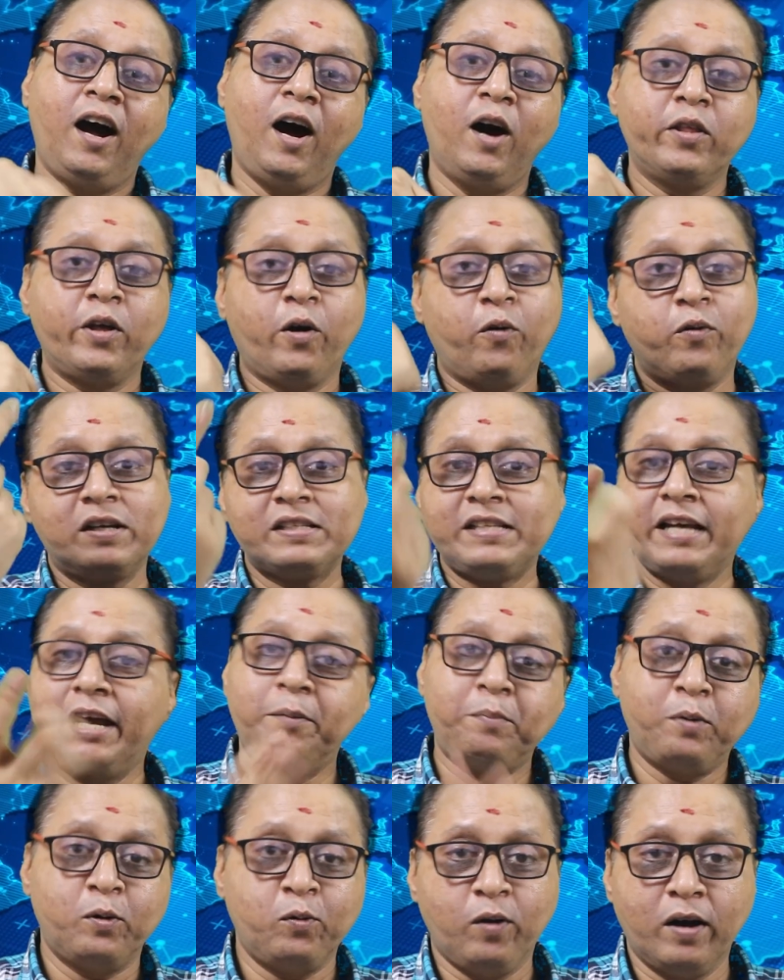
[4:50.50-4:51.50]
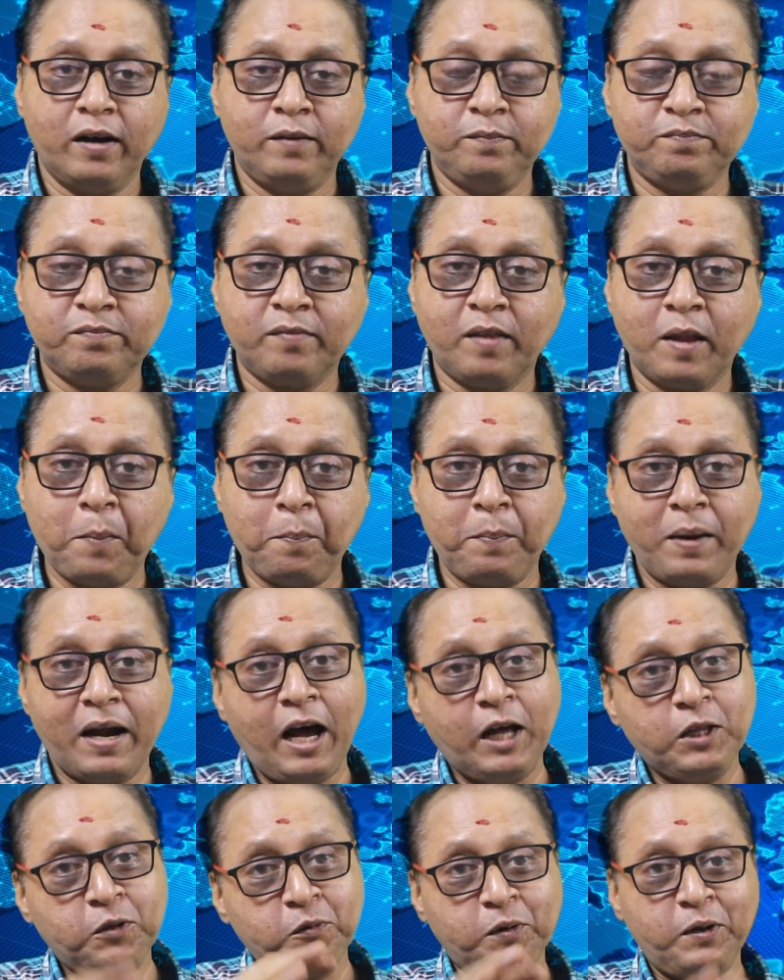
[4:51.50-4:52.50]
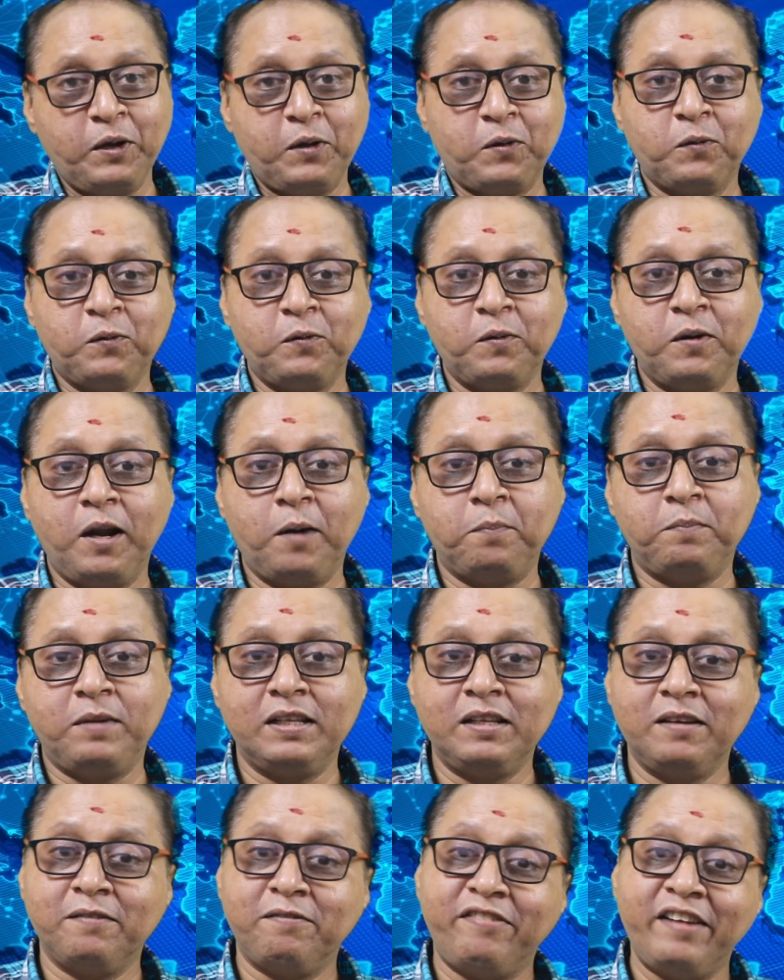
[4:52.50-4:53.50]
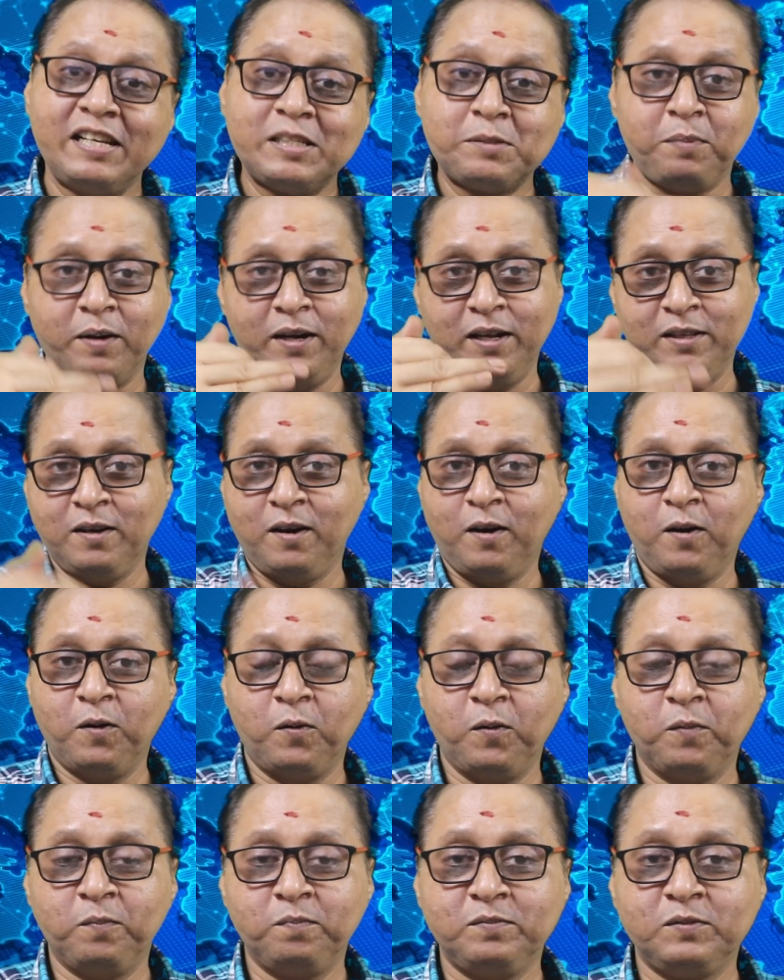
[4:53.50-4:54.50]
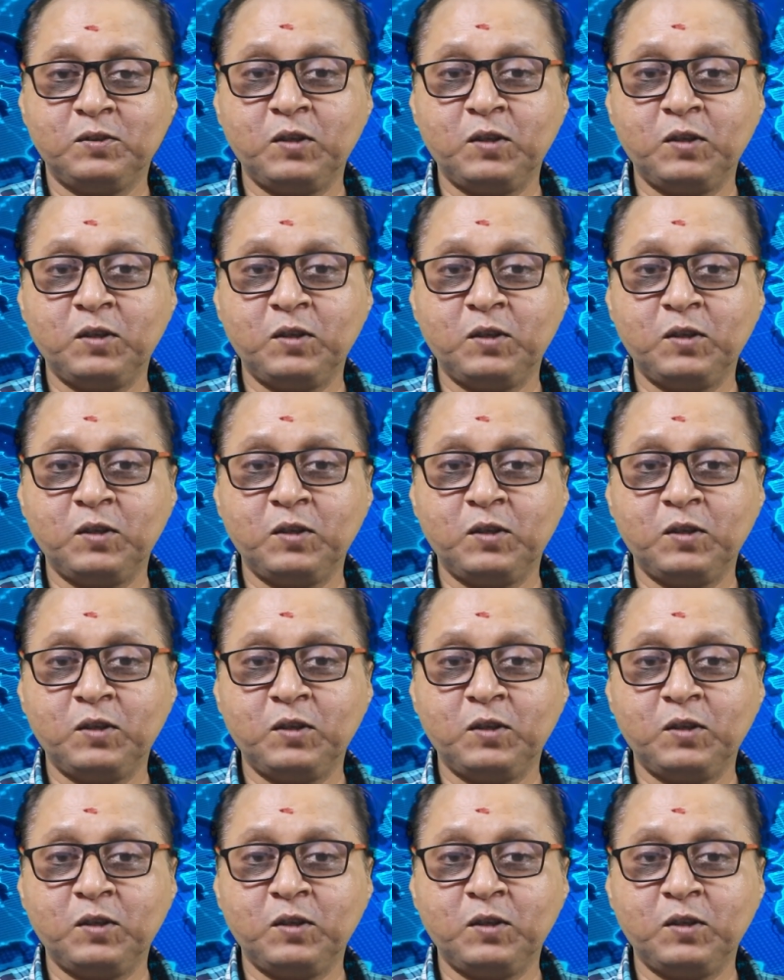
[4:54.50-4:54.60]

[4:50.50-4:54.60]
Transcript: அது அவங்க சரி பண்ணுவாங்க பட் அது வரைக்கும் நம்ம அதை ஃபேஸ் பண்ணி தான் ஆகணும்